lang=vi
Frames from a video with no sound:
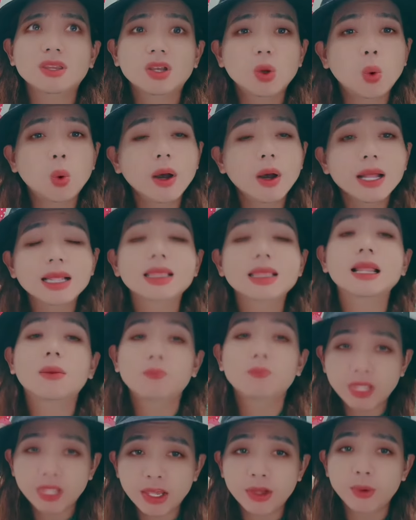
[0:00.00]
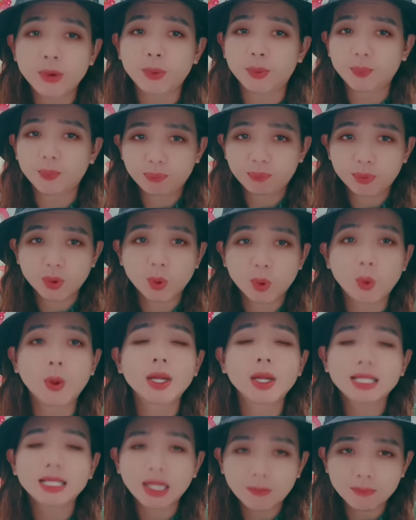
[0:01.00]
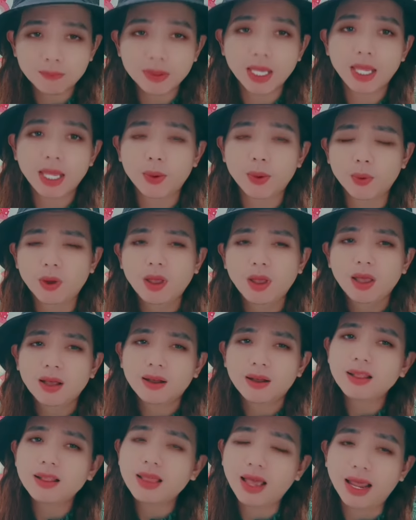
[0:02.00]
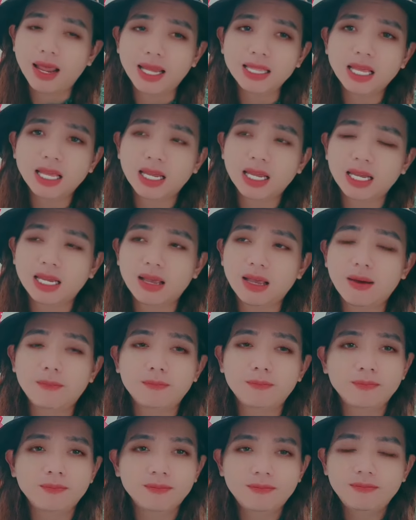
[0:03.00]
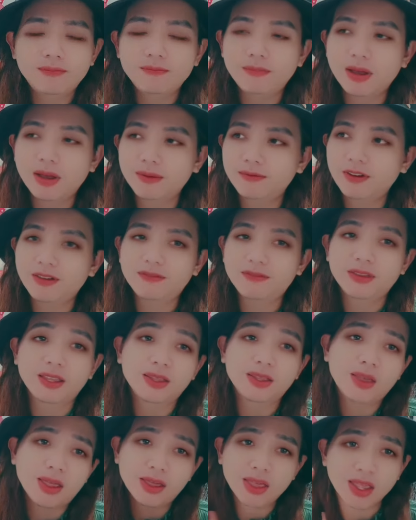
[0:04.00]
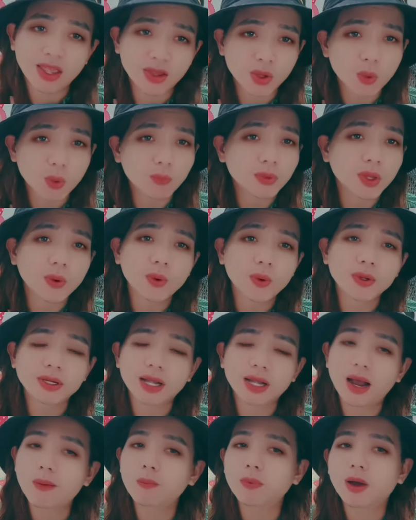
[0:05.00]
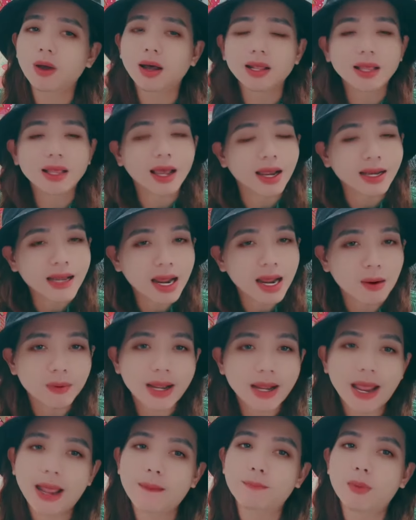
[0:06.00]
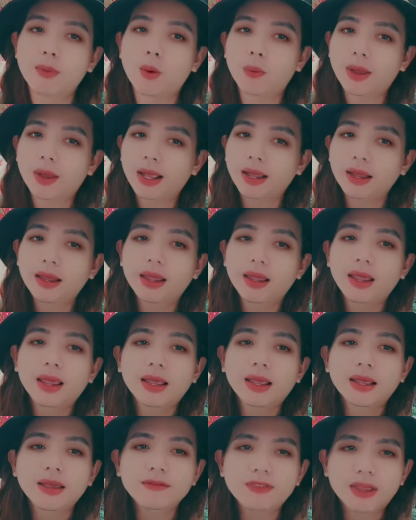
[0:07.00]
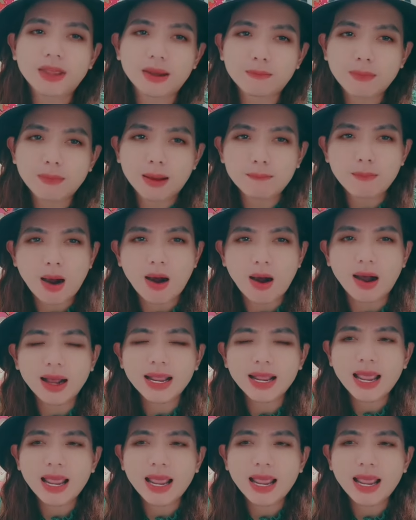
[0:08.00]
của ít lòng nhiều của ít lòng nhiều có thể thì um, về về thì, thì thì chúng tôi không có thể nào làm một cái cái việc mà bỏ